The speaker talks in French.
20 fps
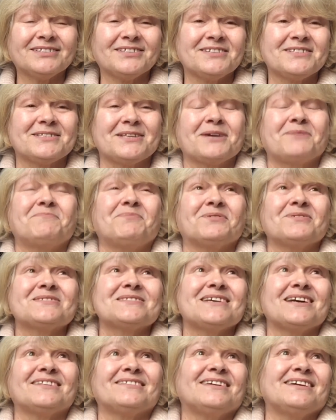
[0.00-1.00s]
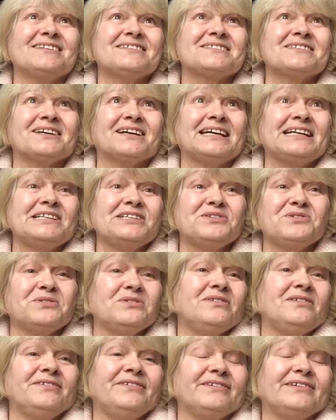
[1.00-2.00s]
Je sais que pour certaines, c'est
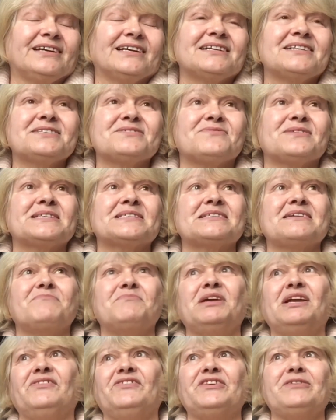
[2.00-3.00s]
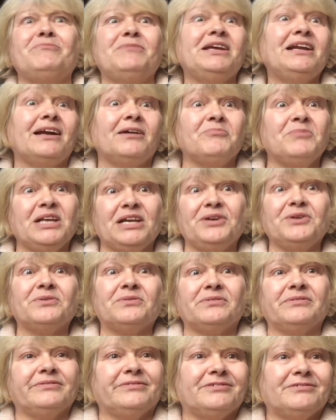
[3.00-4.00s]
ridicule. Il y en a qui sont à 5 000, 10 000, 1
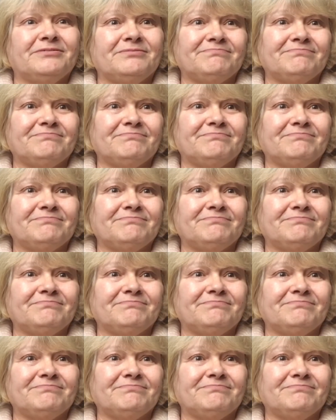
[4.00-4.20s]
million. Euh,